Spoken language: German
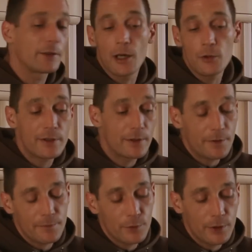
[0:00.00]
Hier draußen,
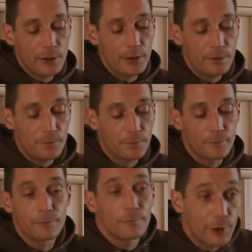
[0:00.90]
ne, wo die
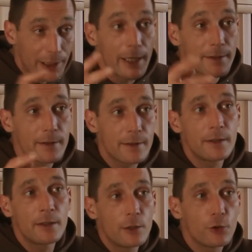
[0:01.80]
wo die Gäste
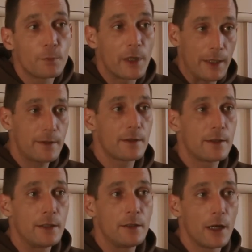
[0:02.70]
sind, die Clubgäste
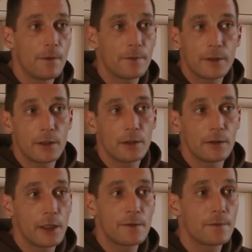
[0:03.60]
sind, die einfach
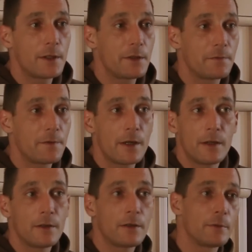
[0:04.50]
da Tanzfläche
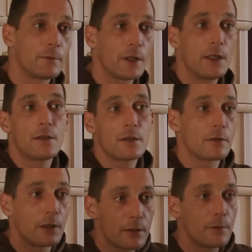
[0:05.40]
feiern, ne,
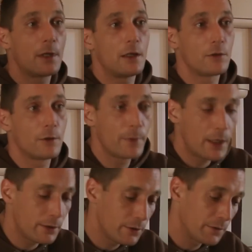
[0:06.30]
Tresen, ganz normaler Club
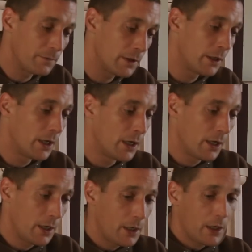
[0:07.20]
halt irgendwie.
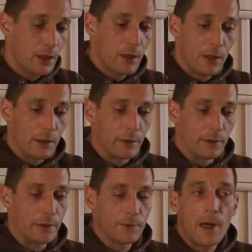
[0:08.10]

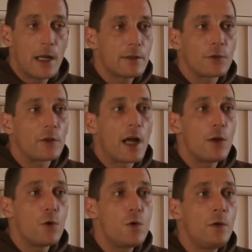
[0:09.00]
Das war alles
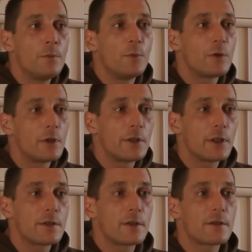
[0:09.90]
total
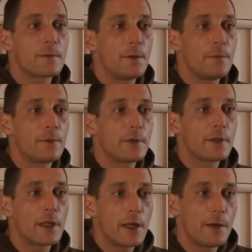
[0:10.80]
ungemütlich. Also das, war,
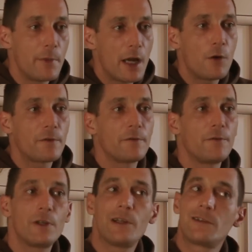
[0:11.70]
das hat einen mehr
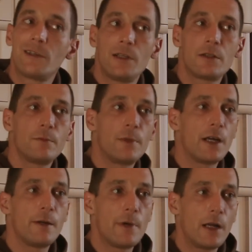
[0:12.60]
aufgefordert, stehen zu
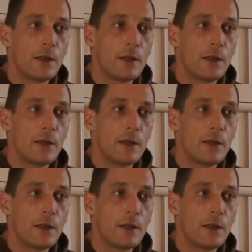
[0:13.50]
bleiben